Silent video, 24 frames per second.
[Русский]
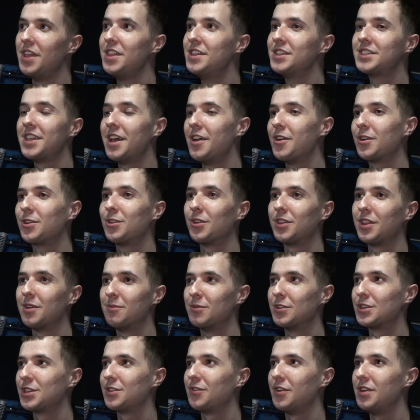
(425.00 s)
не знаю, кто там
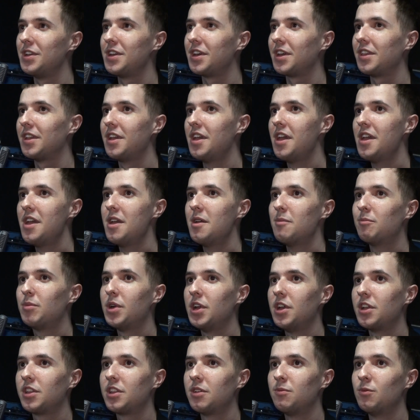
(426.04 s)
может выиграть.
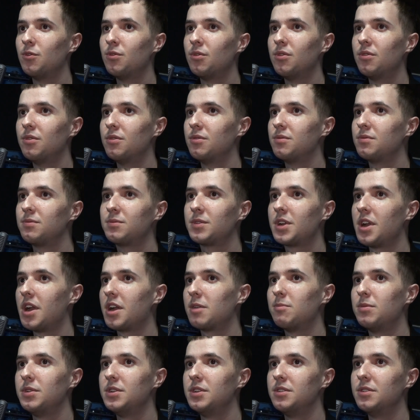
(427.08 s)
Поэтому, как
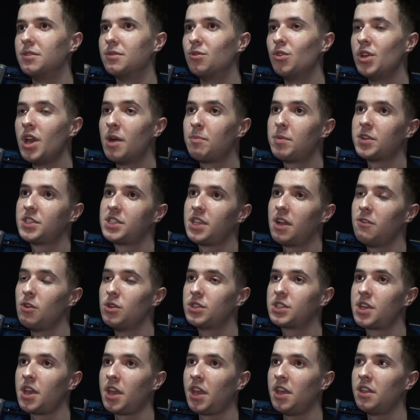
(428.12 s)
бы, ну я поставлю
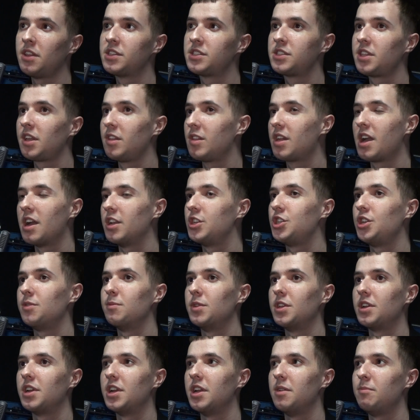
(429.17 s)
скорее на Стрелка, чем
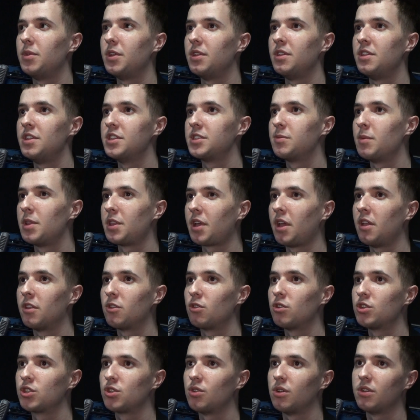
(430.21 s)
на Хэппи, несмотря на
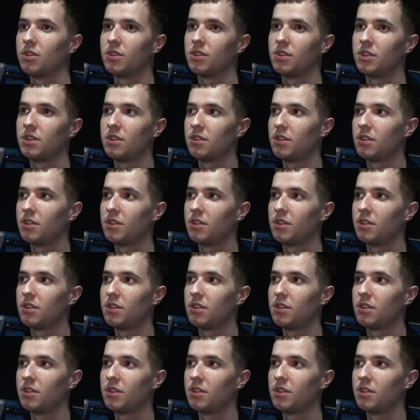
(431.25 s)
то, что